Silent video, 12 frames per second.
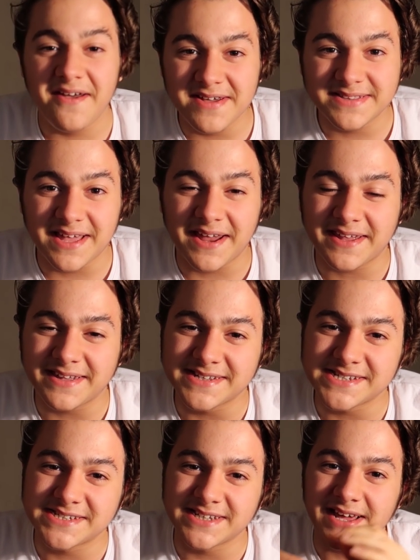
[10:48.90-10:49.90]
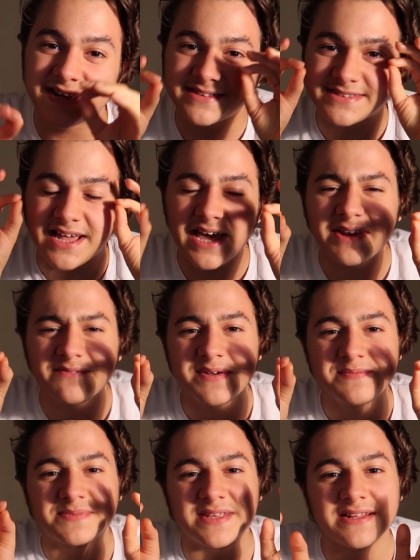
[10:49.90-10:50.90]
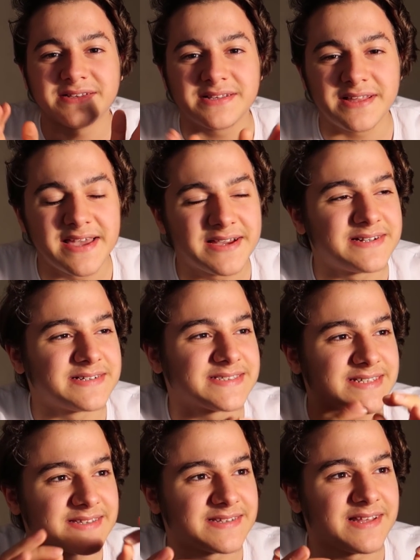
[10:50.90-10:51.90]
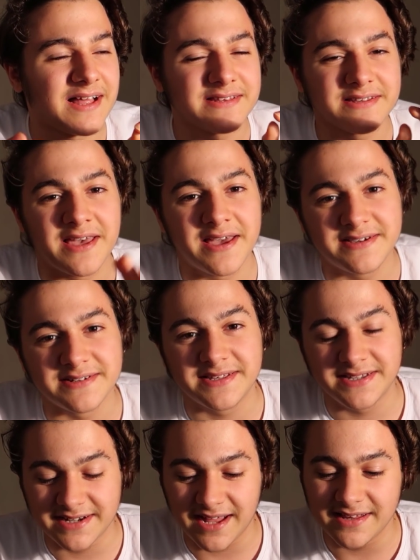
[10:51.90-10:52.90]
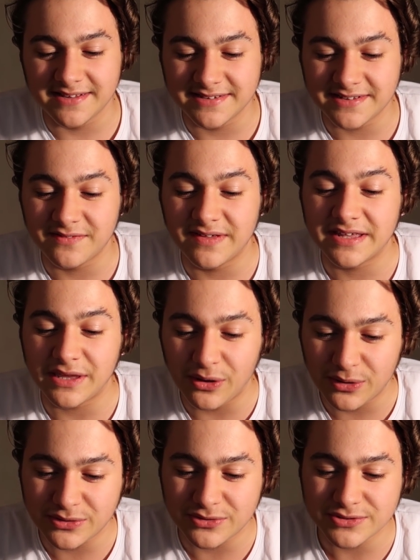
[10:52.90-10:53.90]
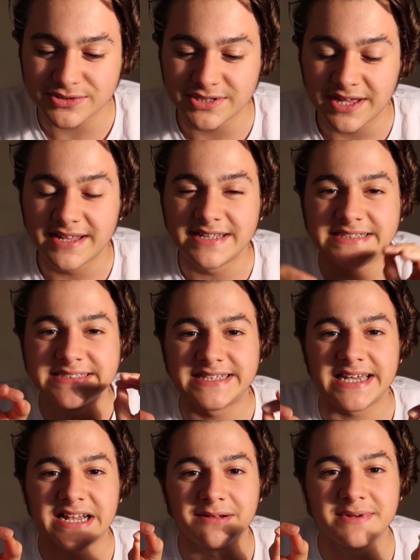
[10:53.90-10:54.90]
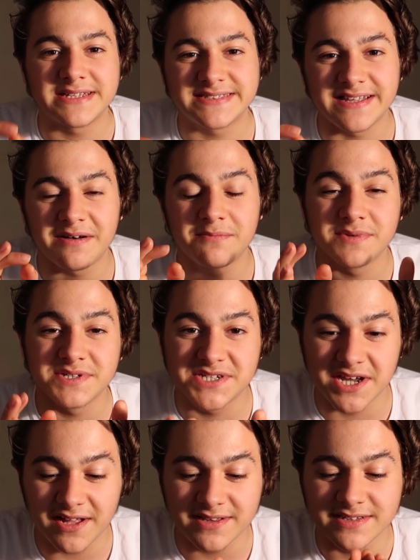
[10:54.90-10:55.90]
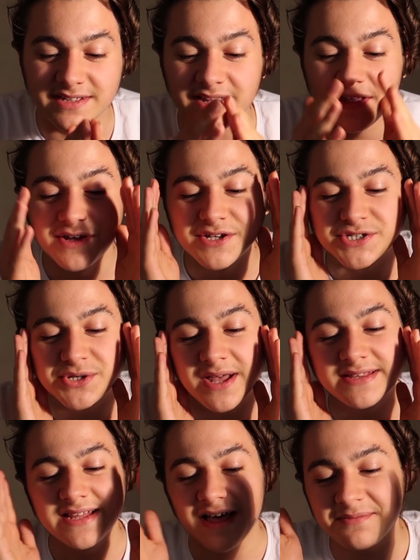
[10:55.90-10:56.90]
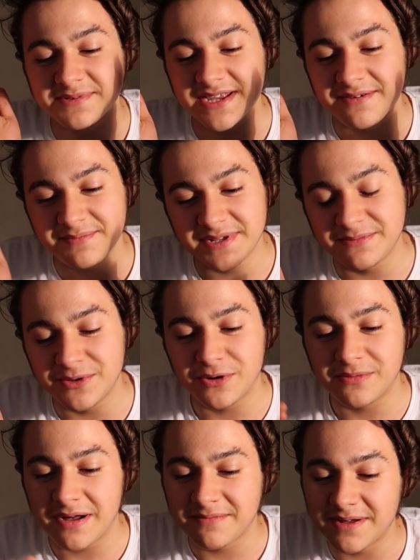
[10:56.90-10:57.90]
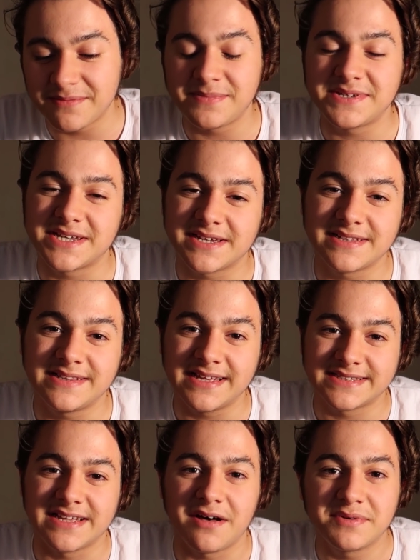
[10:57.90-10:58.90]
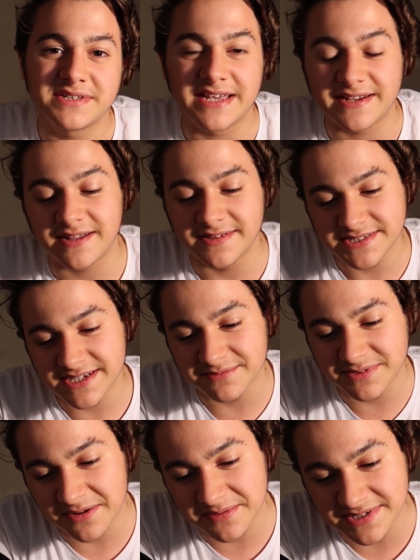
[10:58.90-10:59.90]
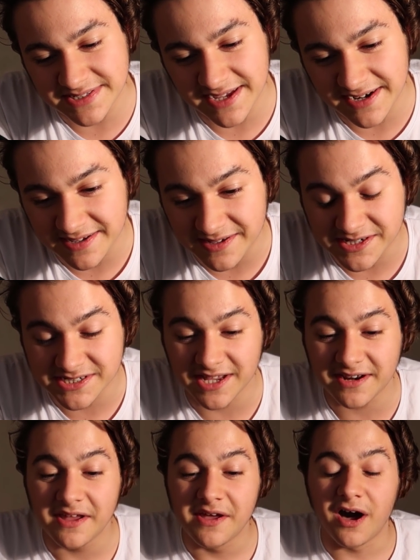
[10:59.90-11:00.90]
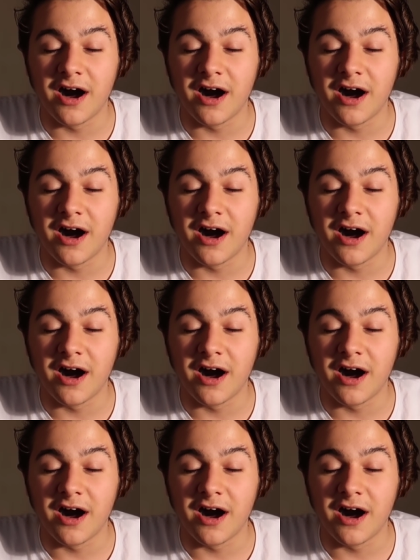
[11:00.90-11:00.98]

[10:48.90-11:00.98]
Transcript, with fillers: Evet arkadaşlar Dark Web'den hacker satın aldık, hacker kiraladık ve gördünüz Instagram hesabımı çaldı. Şu an ne yapacağım bilmiyorum ama bir şekilde hesabı geri alacağım tabii ki de arkadaşlar.